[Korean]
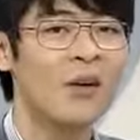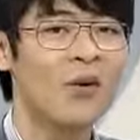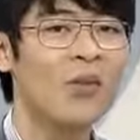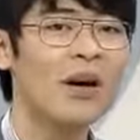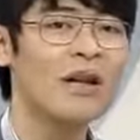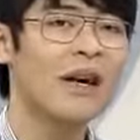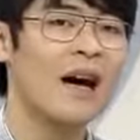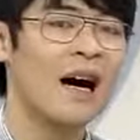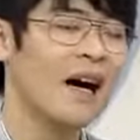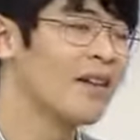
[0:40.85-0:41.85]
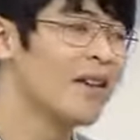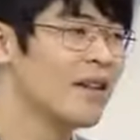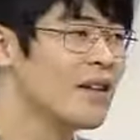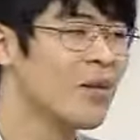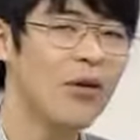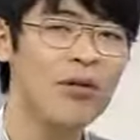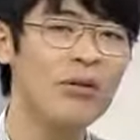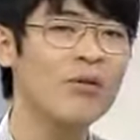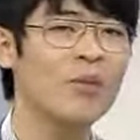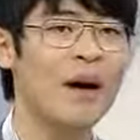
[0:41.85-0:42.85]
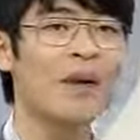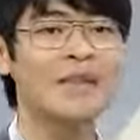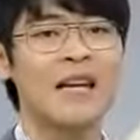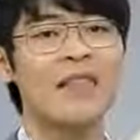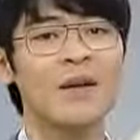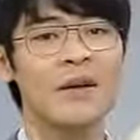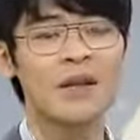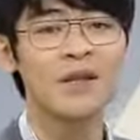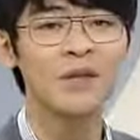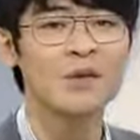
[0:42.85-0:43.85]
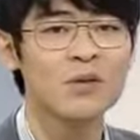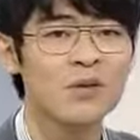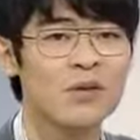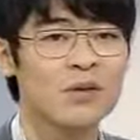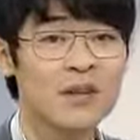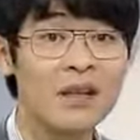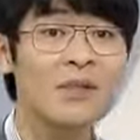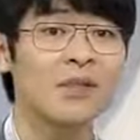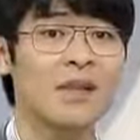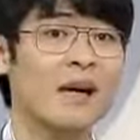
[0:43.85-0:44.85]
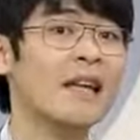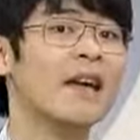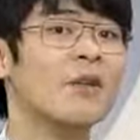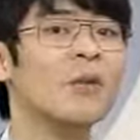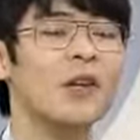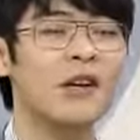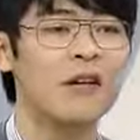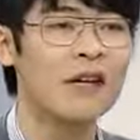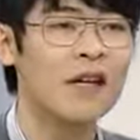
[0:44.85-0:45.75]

공부하다가 아, 나 이번 수능 봐봤자 안 돼 막 이런 식으로 틀린 문제가 많이 나오면요.